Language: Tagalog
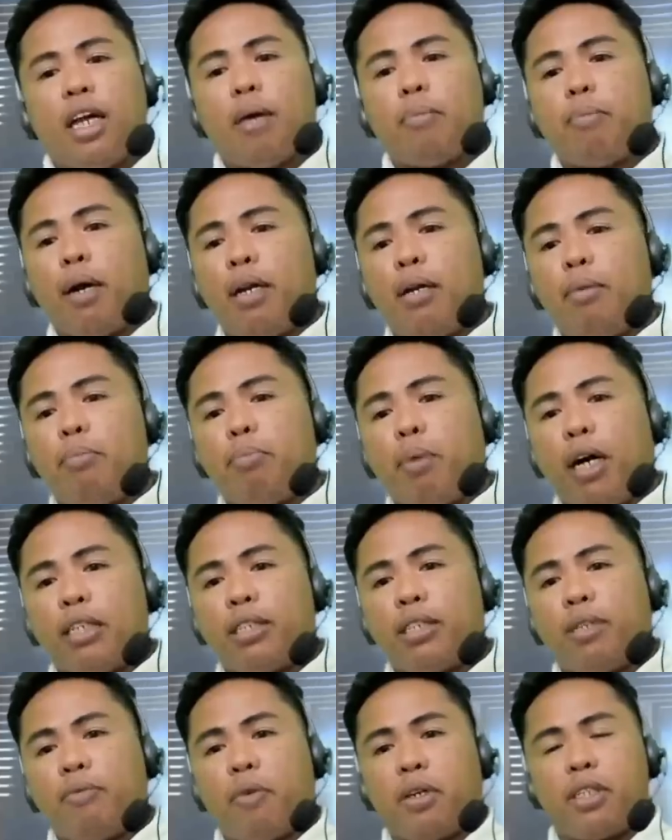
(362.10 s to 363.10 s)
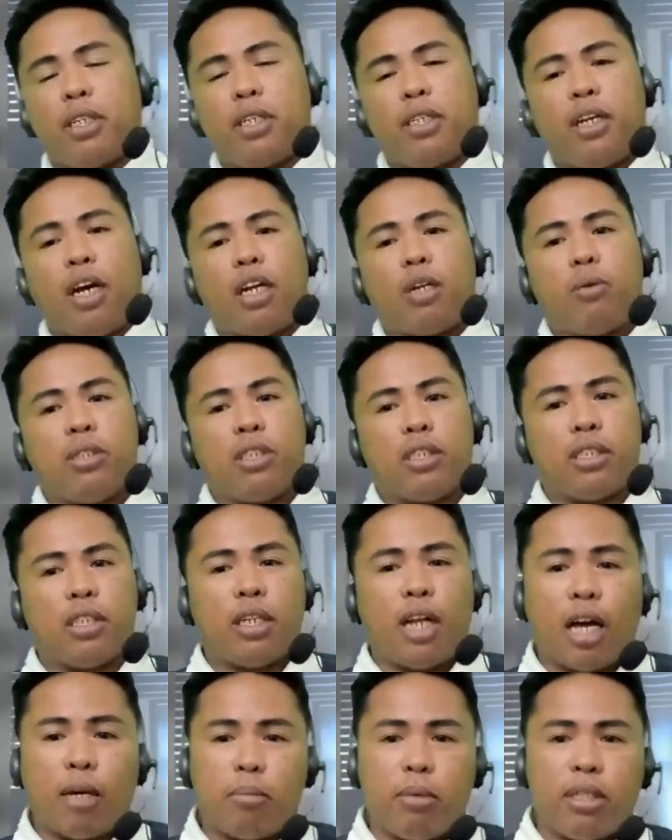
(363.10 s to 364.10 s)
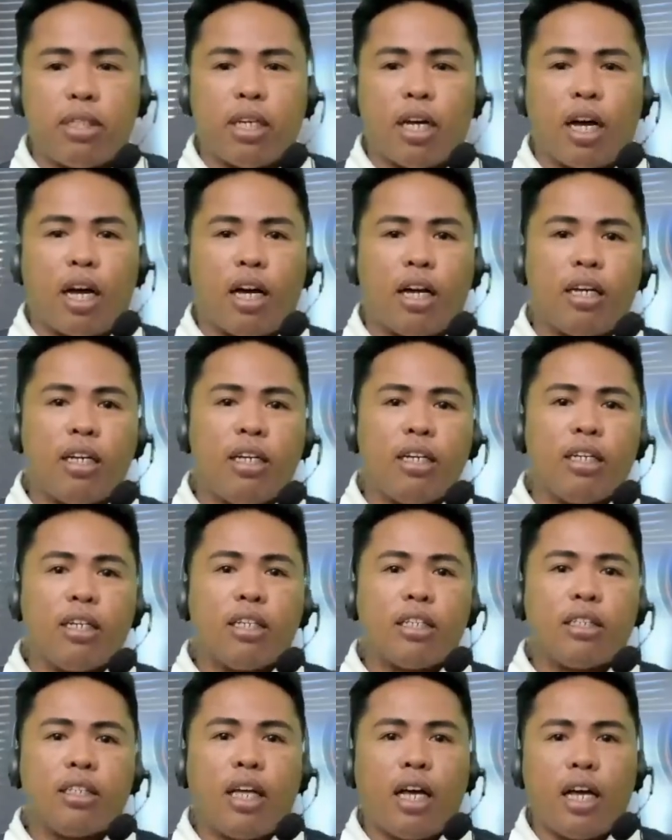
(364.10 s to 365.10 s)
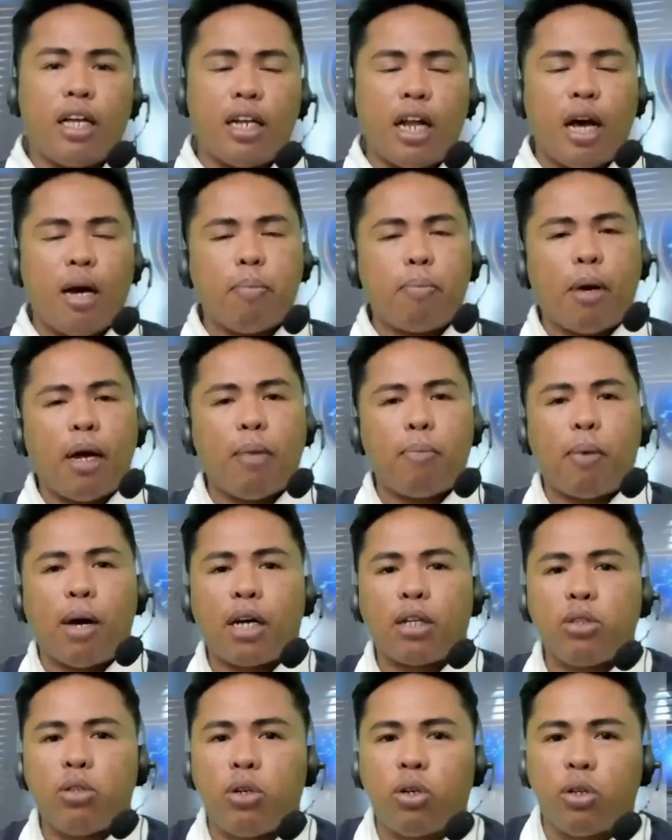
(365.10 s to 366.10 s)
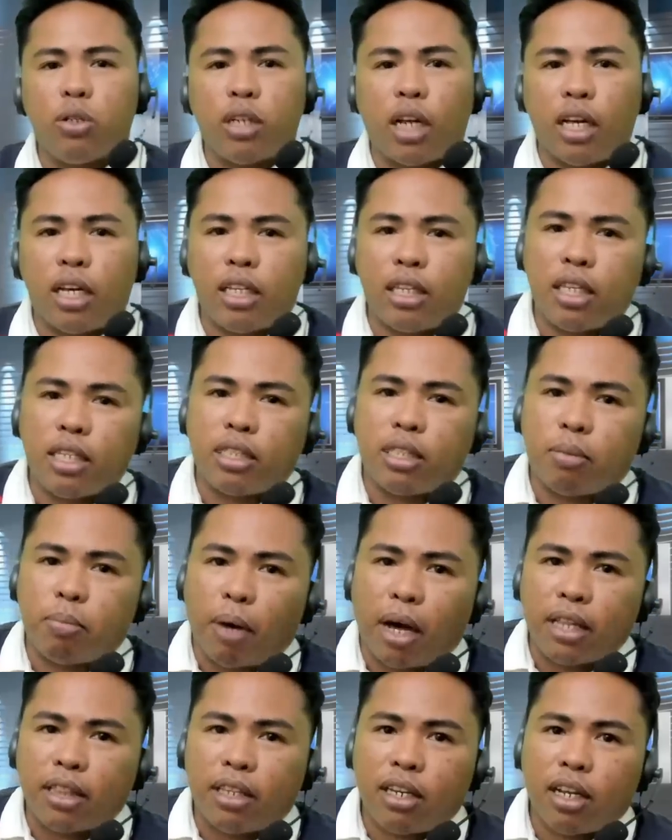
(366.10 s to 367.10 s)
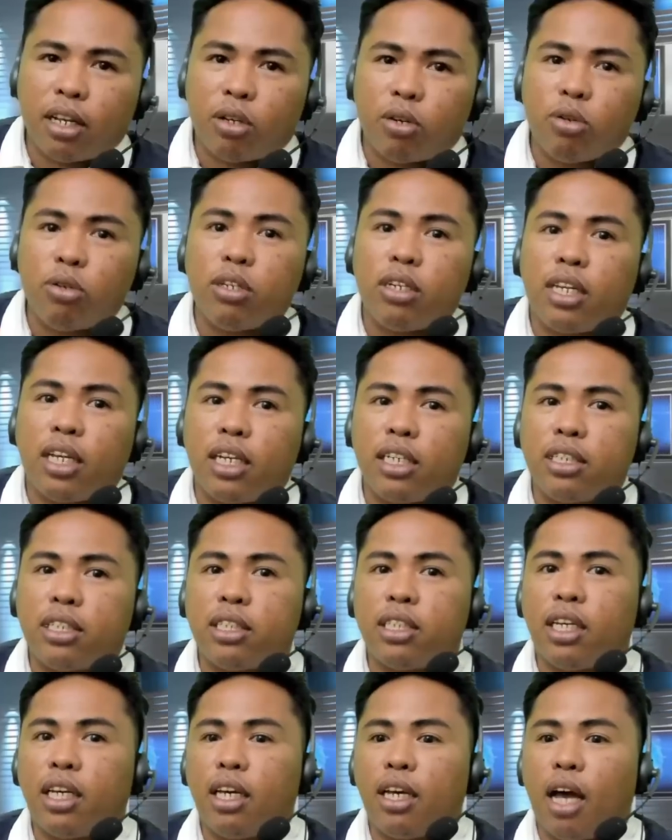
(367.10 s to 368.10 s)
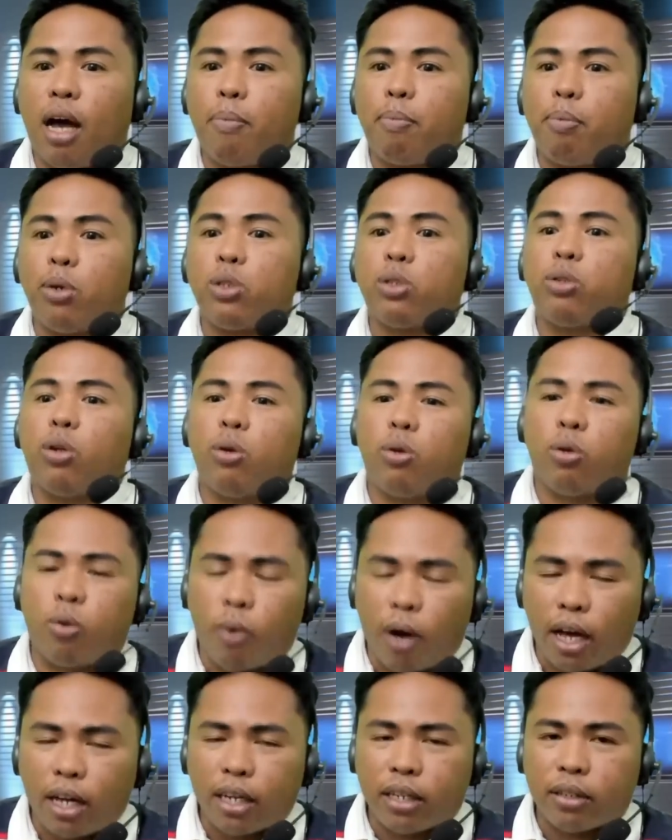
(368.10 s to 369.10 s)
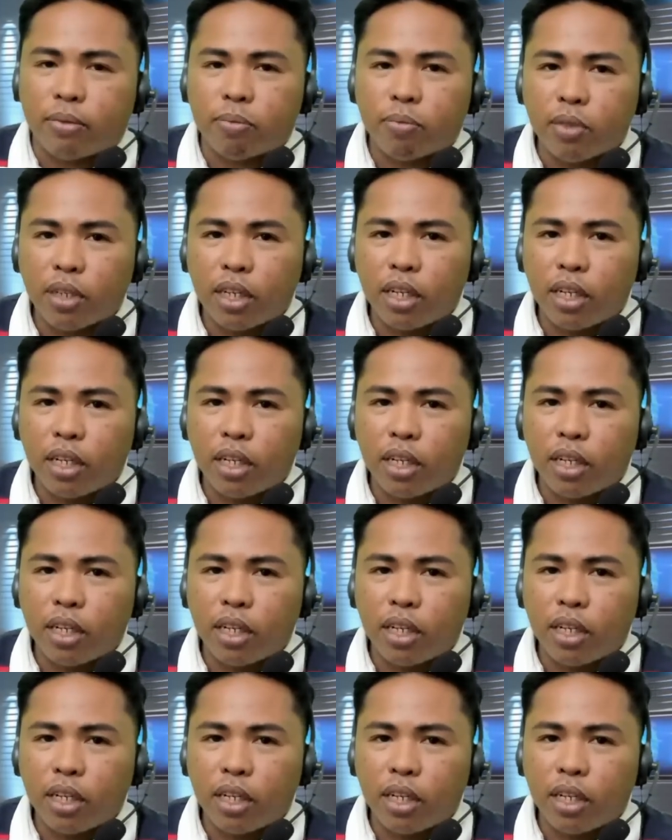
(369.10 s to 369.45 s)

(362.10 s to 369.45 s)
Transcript: palpak si Father Darwin sa sinabi niya, Then, ang palpak doon na hindi si Padre, kundi si Apostol Juan.